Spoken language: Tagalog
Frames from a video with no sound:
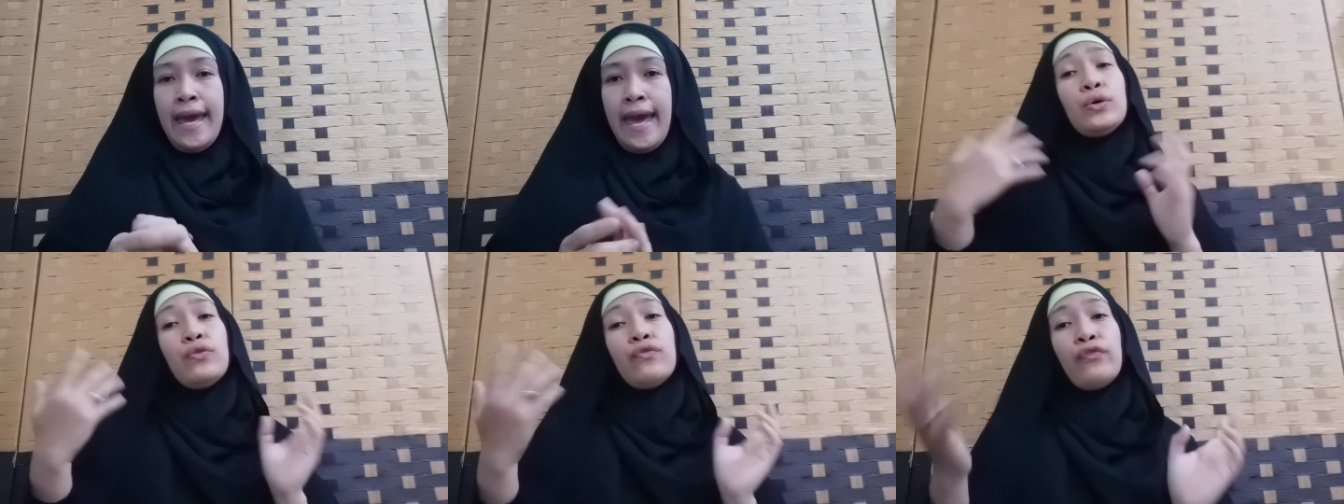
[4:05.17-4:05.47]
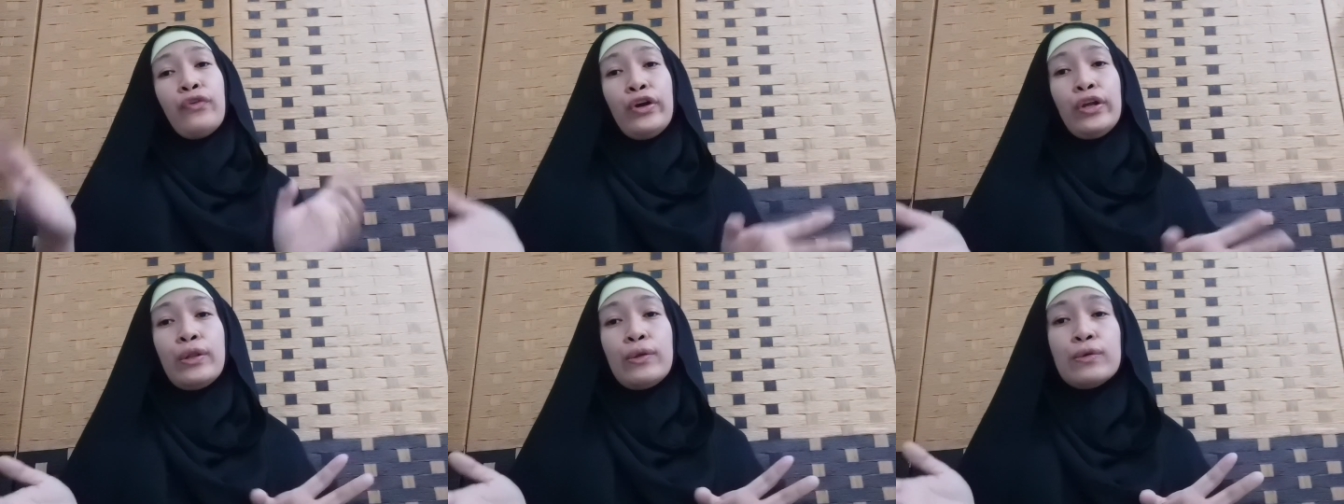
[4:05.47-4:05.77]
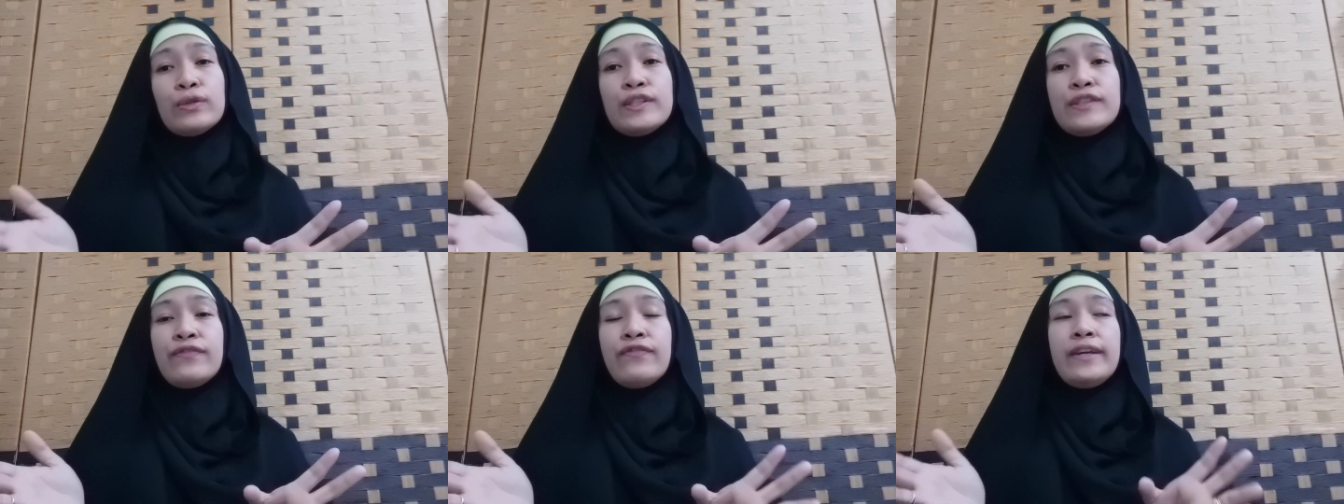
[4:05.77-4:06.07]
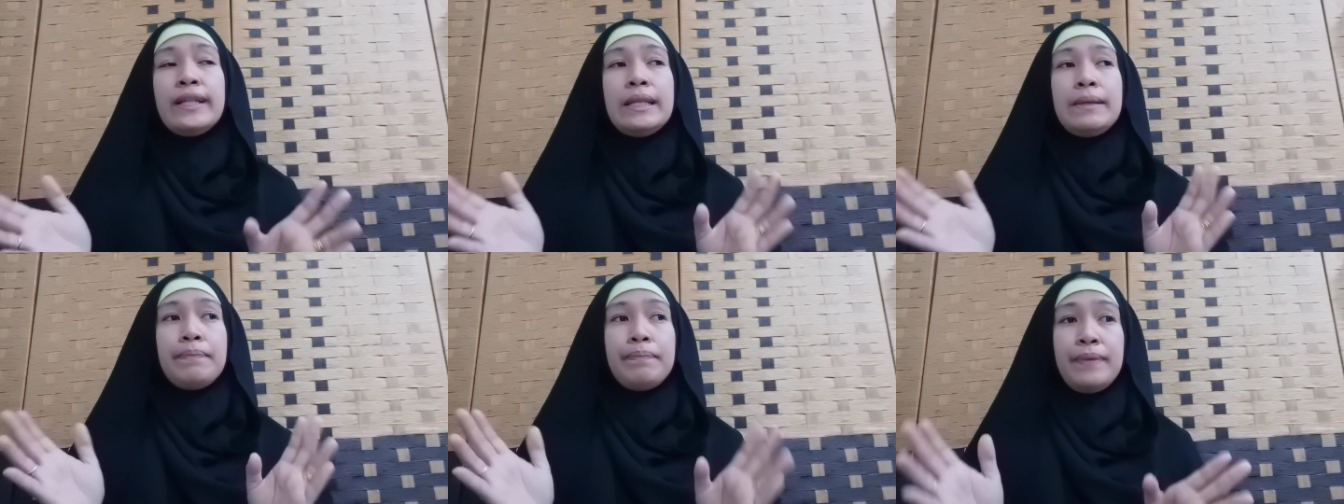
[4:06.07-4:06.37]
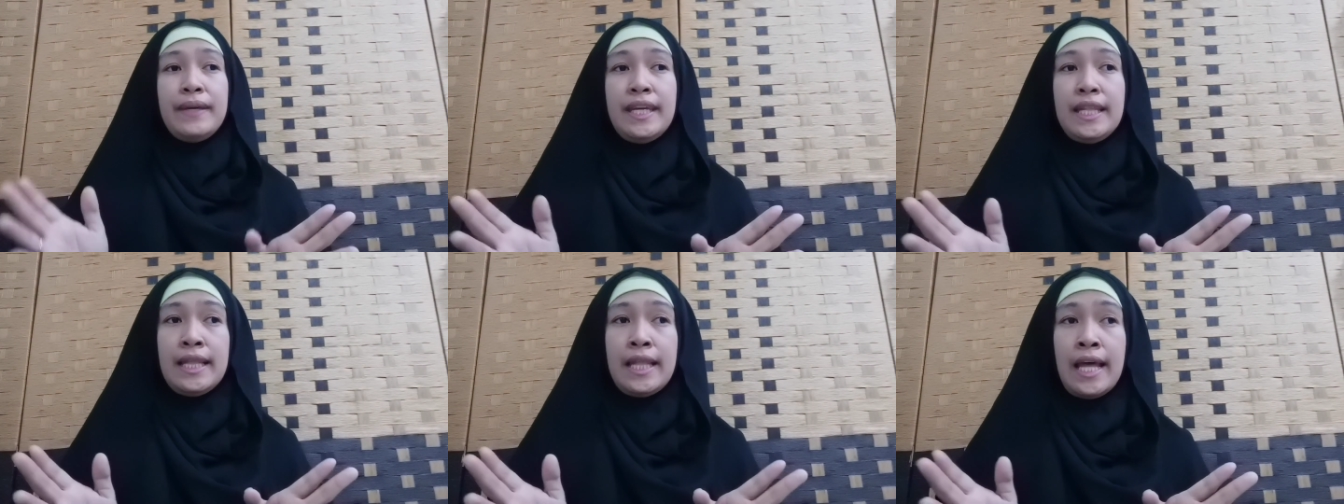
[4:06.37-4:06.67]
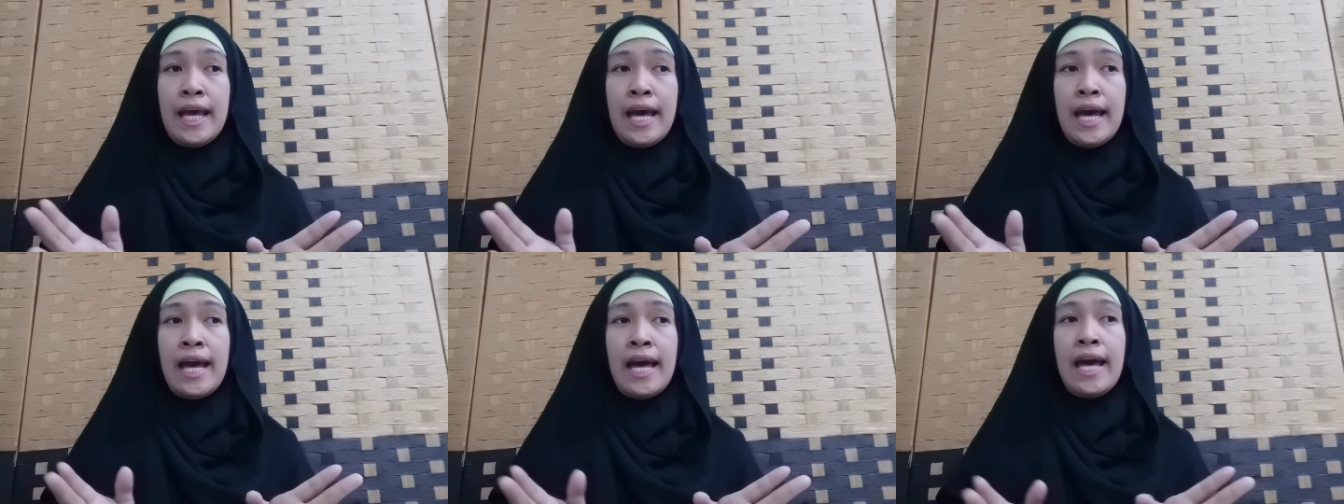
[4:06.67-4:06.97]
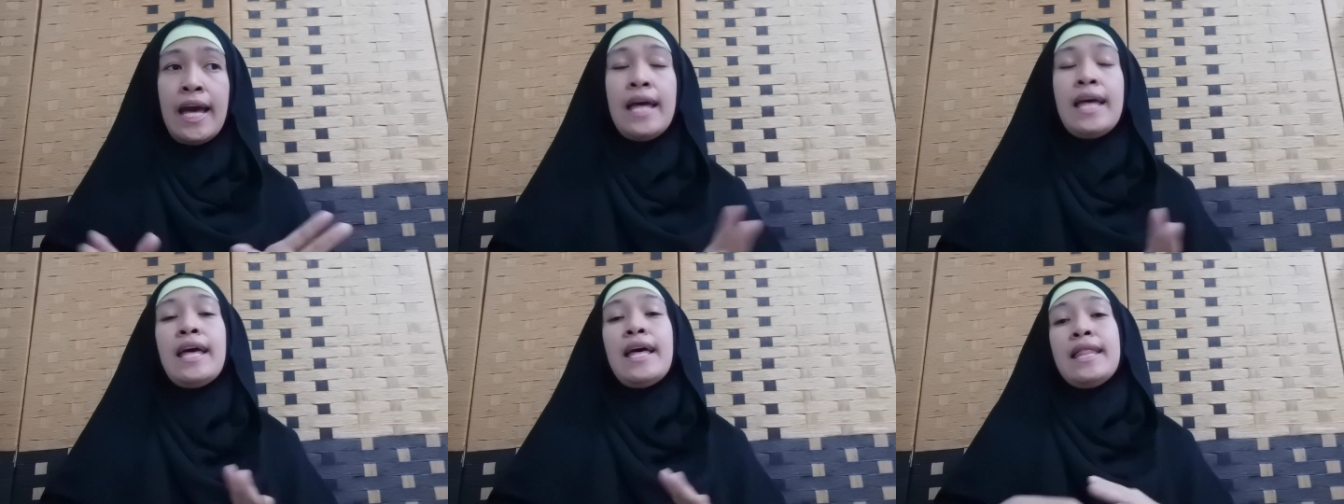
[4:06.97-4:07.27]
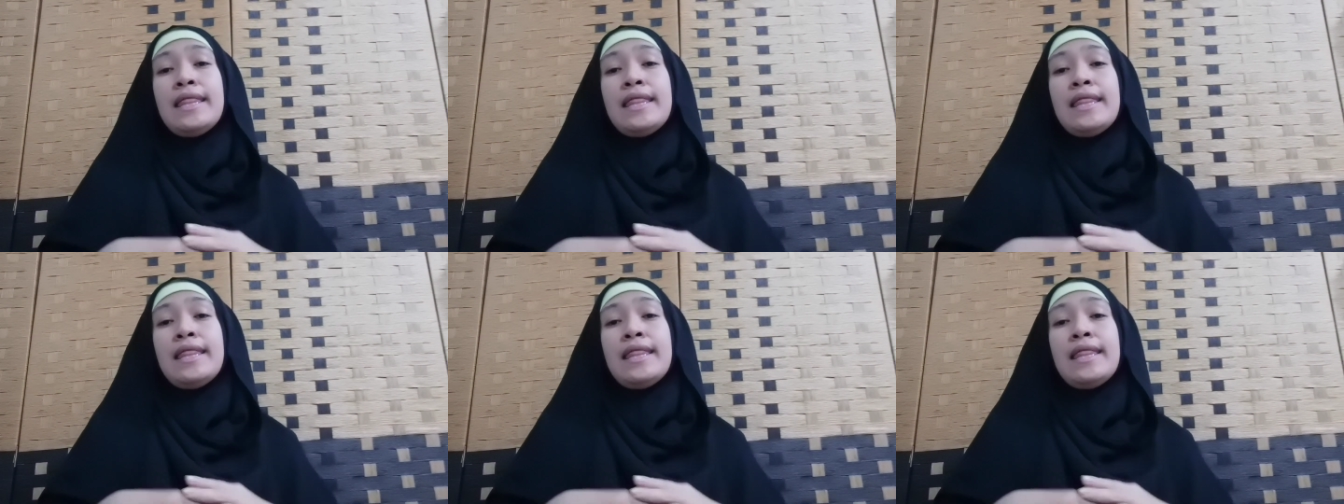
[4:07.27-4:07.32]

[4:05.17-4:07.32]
so for those Filipina